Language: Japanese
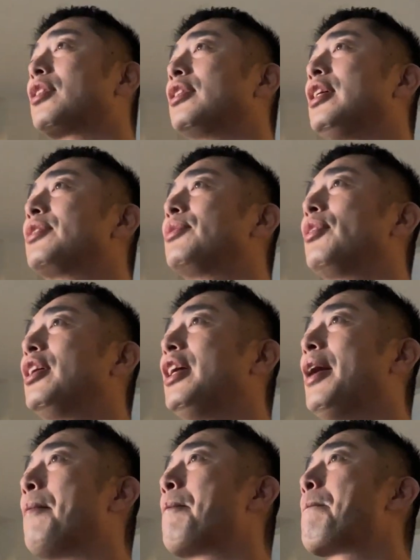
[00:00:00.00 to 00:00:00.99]
なんつうのか
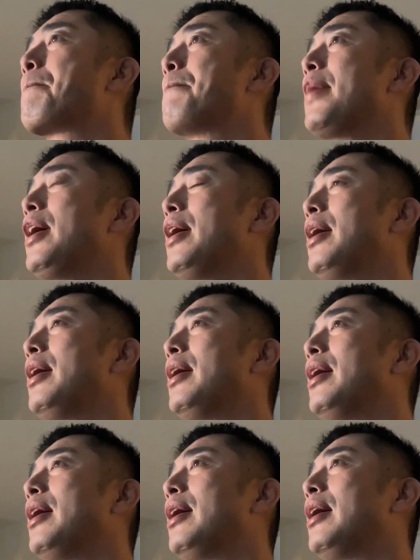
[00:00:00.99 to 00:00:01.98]
な、
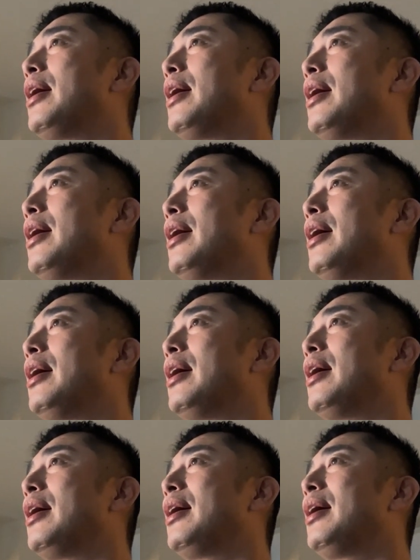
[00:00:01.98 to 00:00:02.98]

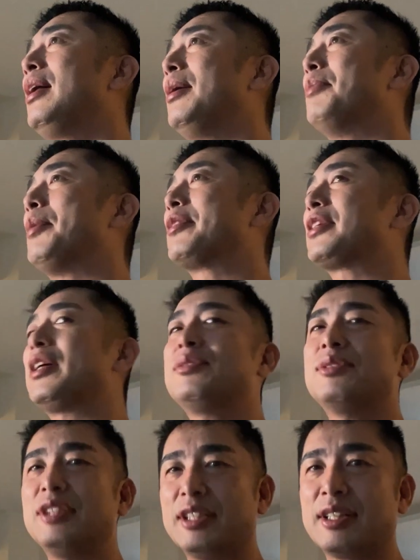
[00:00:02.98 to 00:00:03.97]
えーまあ、まあ
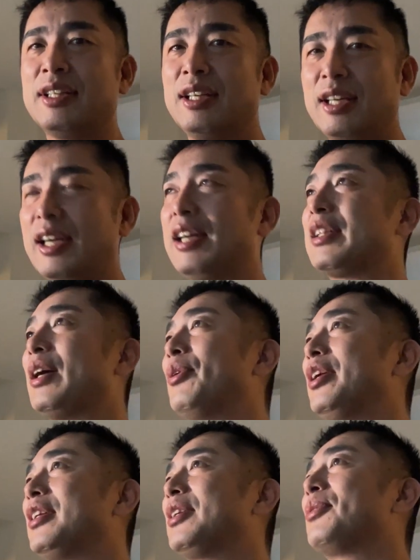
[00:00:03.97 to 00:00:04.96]
30人、えー、倒
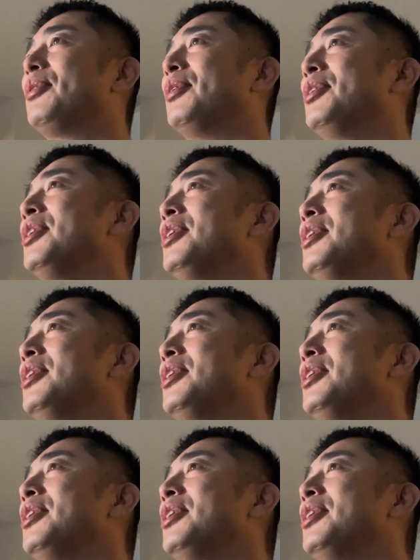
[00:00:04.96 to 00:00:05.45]
れたと